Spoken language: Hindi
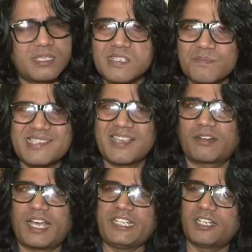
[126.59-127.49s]
जिसम से
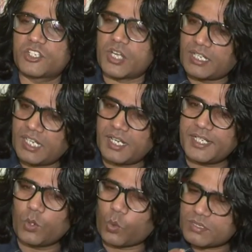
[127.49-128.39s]
अंगड़ाइयाँ झड़ने
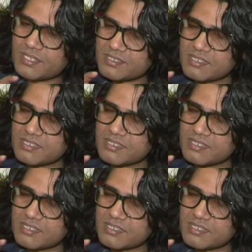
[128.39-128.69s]
लगी होठ से